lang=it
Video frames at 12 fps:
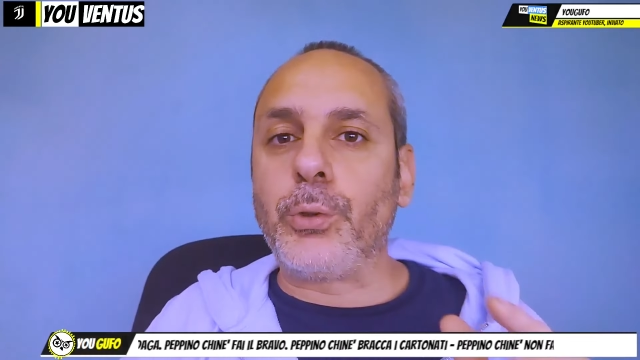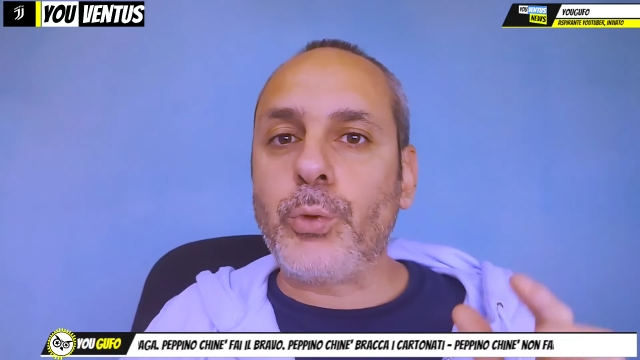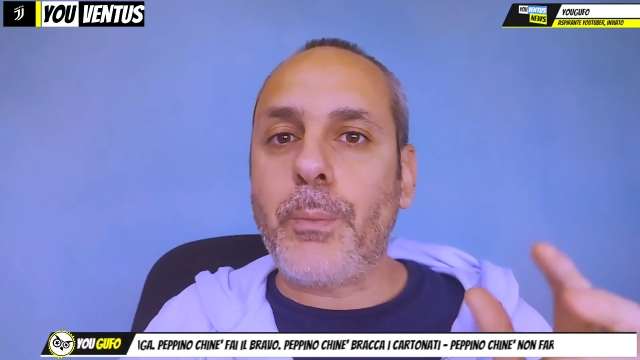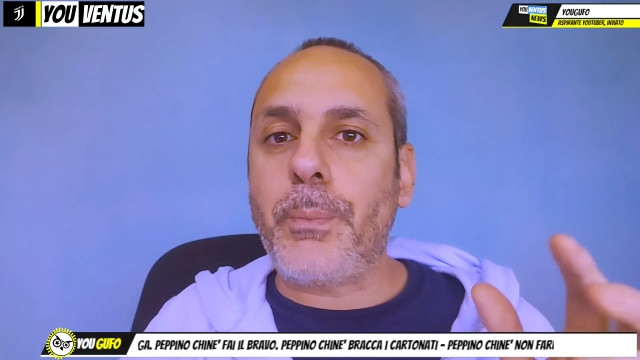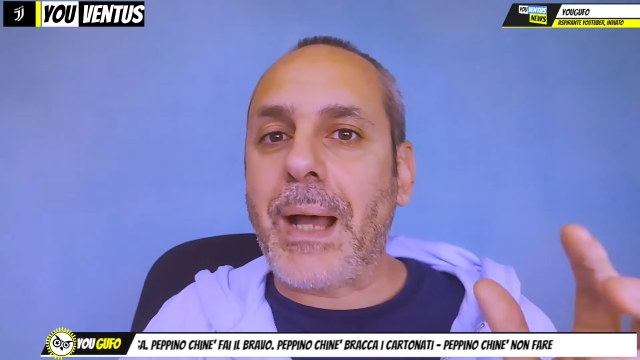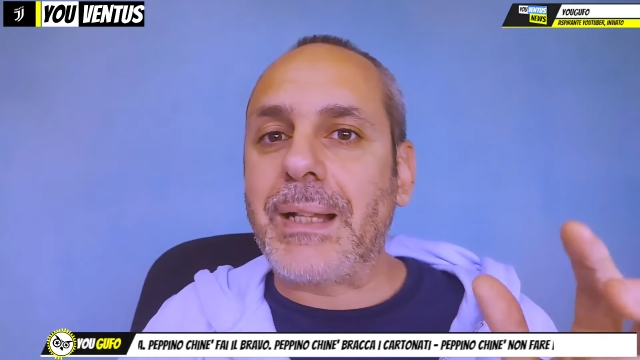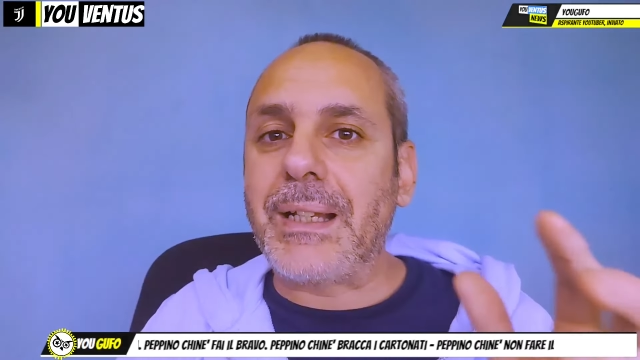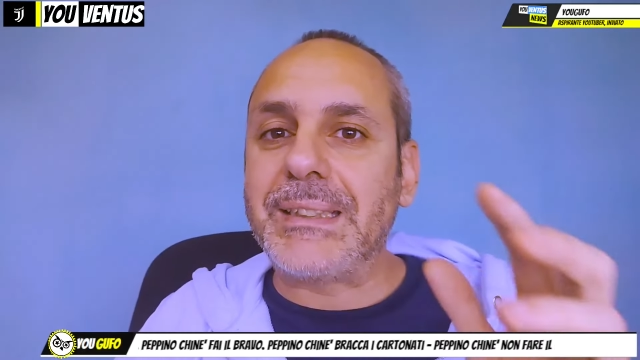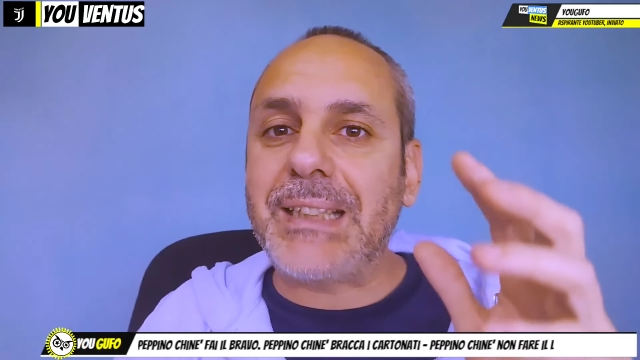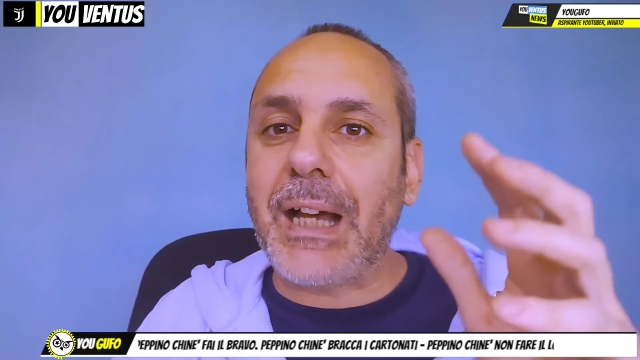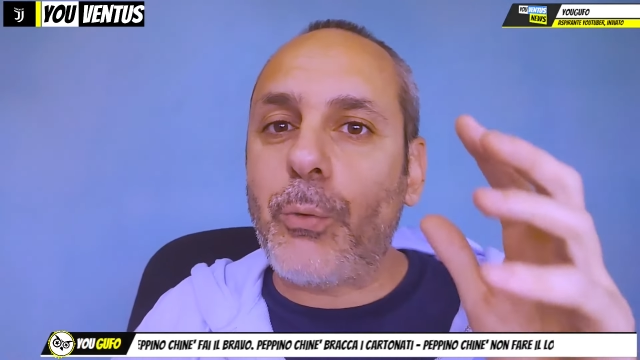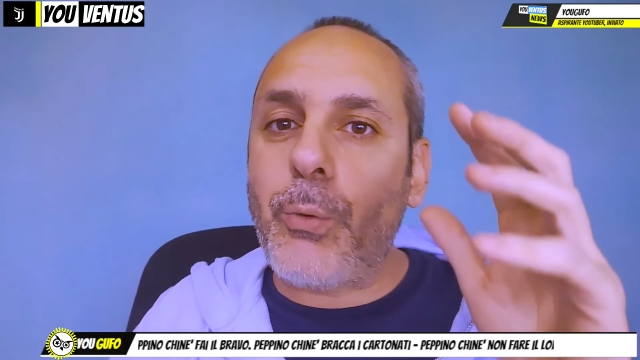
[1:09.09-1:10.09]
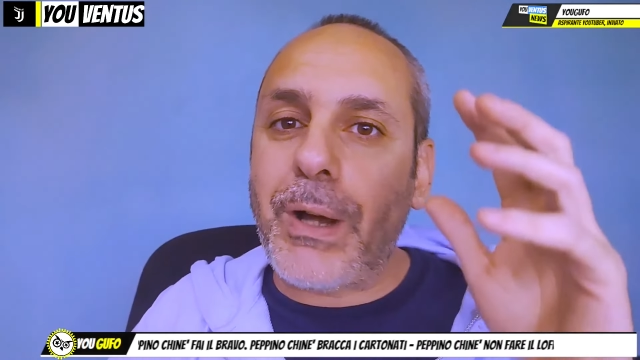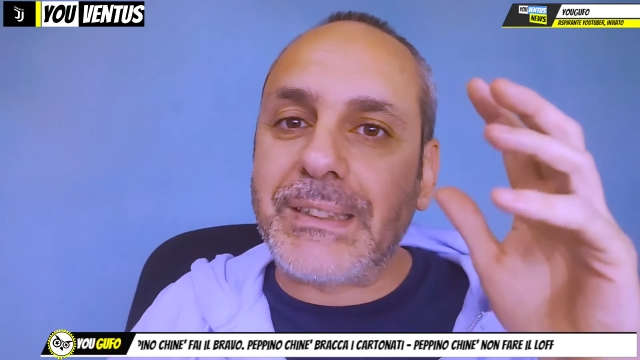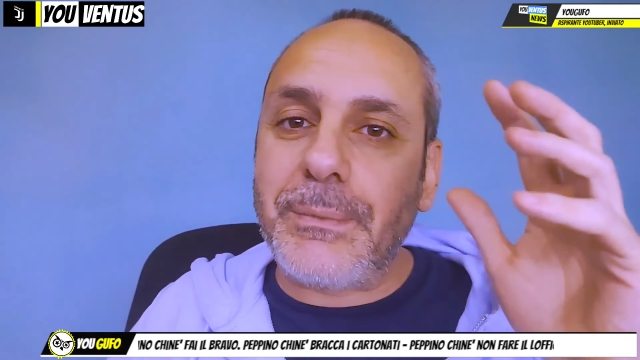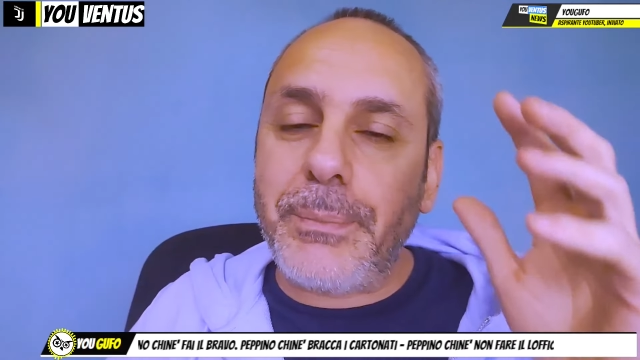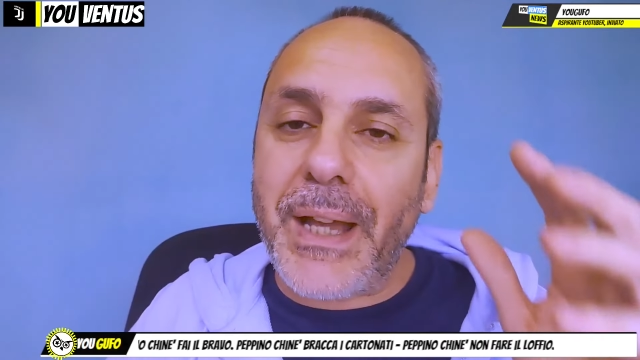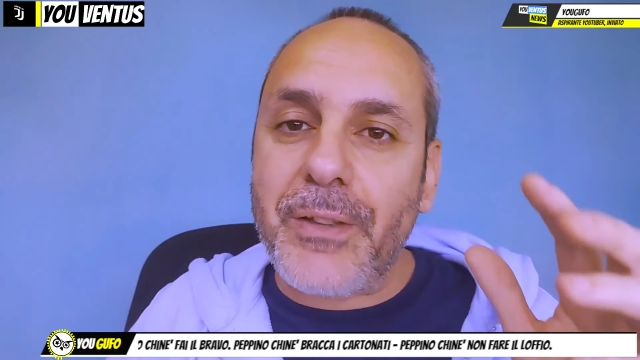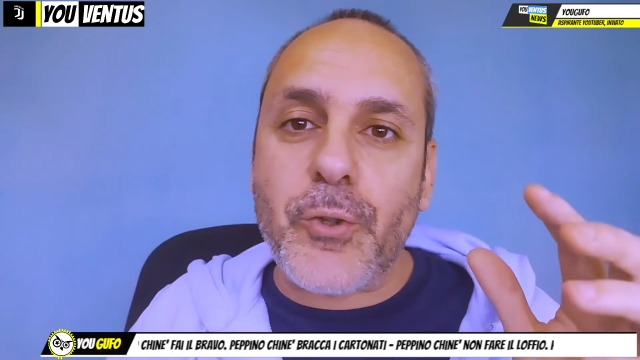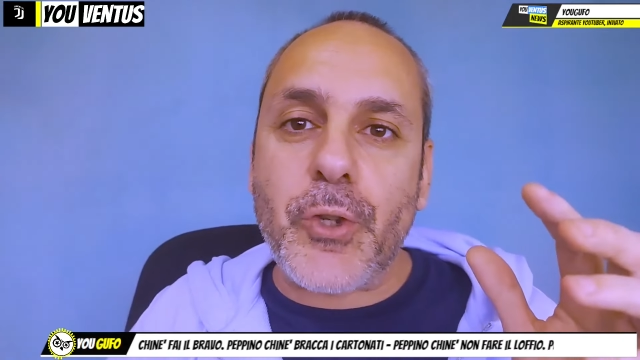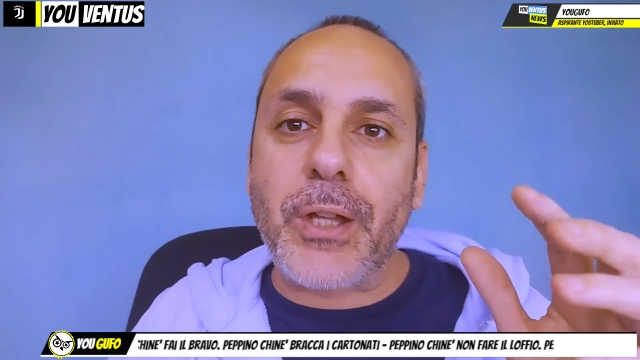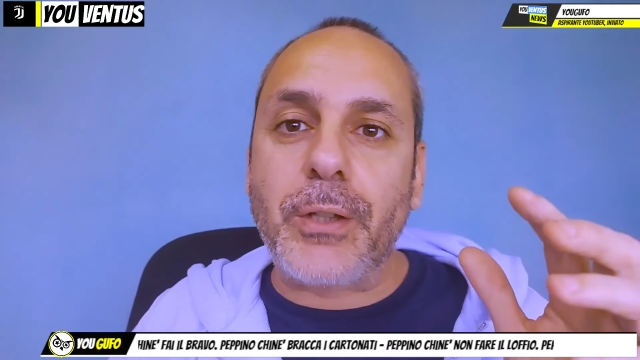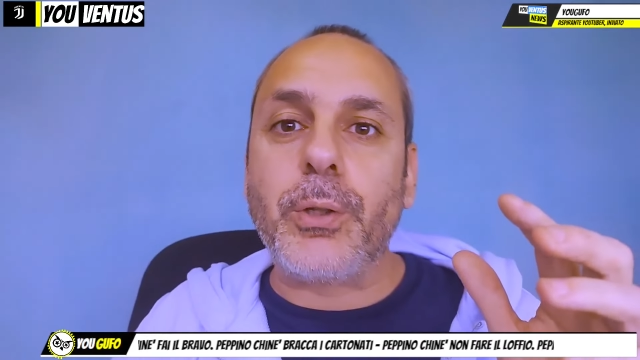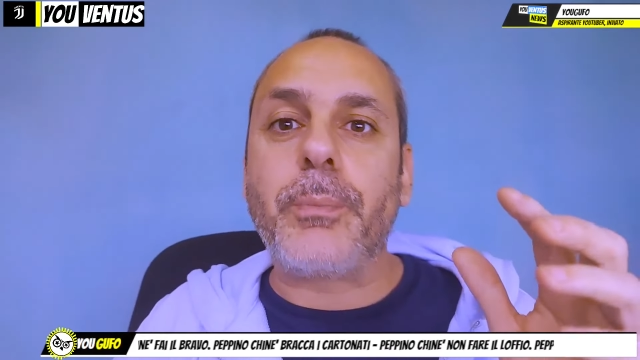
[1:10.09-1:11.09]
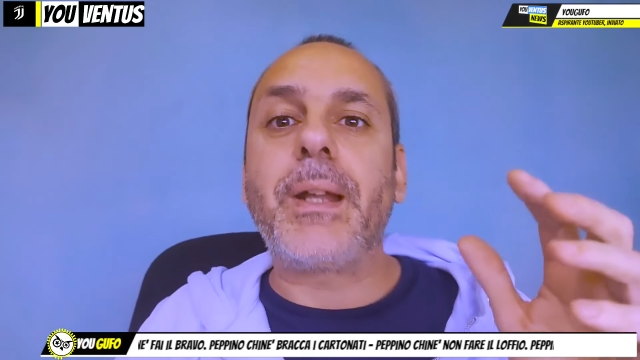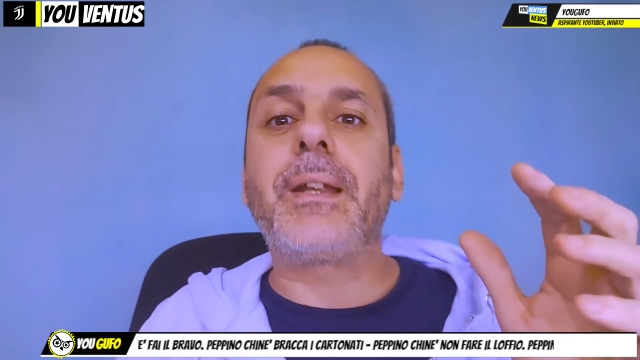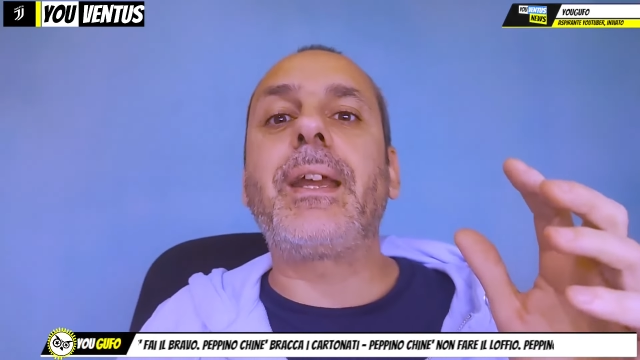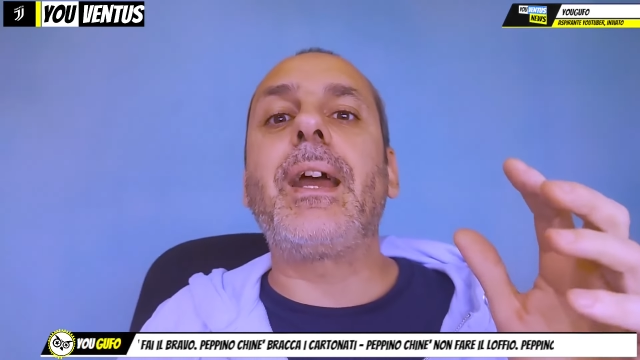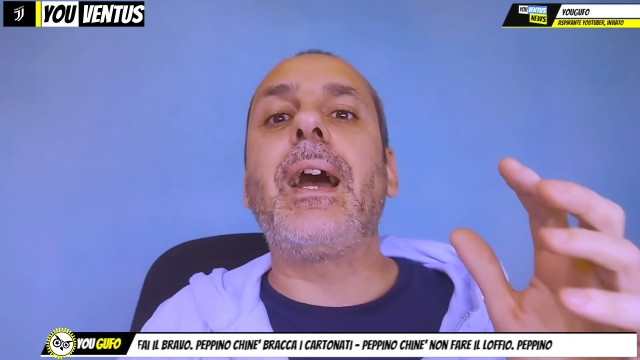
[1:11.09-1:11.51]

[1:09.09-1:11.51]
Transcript: tuo padre sta quasi piangendo perché